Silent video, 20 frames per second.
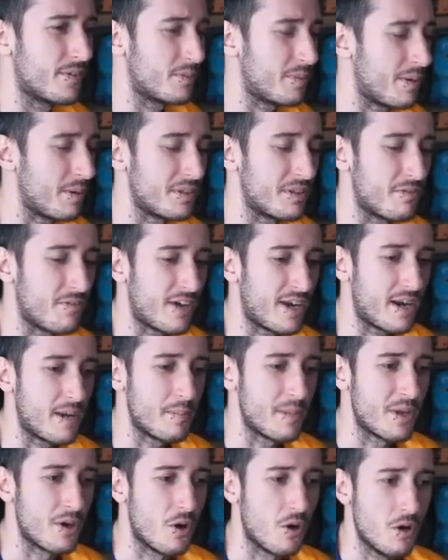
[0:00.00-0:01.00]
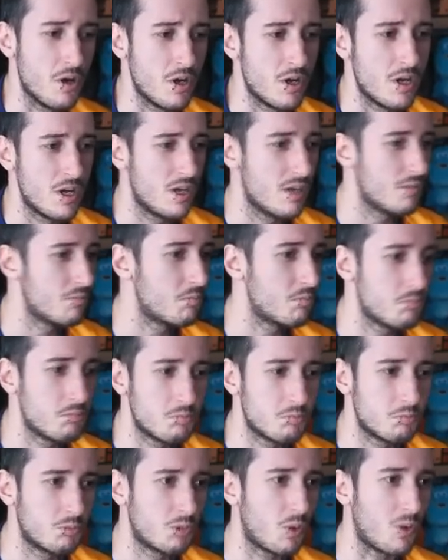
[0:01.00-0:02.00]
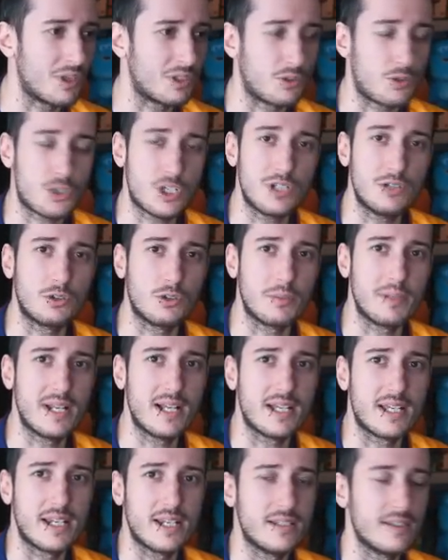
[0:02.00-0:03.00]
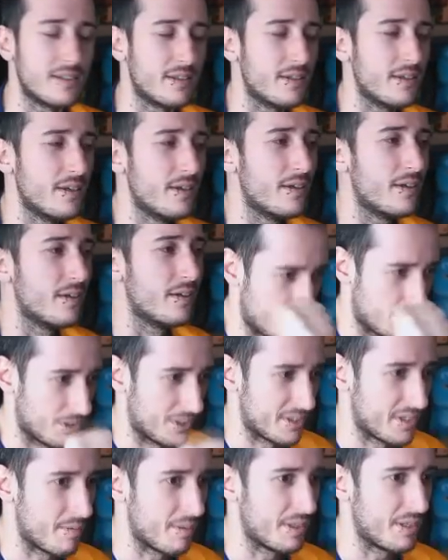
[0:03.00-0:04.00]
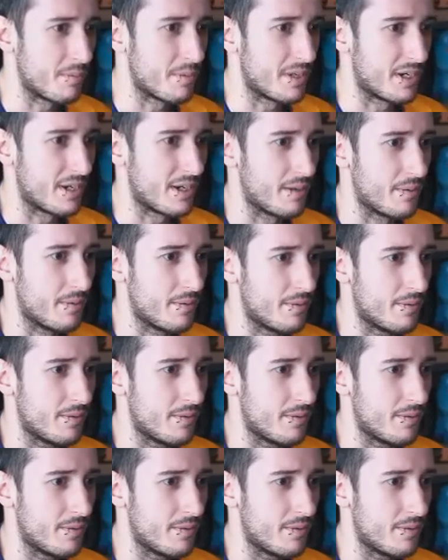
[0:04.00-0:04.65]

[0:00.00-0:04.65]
Speriamo di fare almeno 400.000 crediti. Andiamo ad aprire.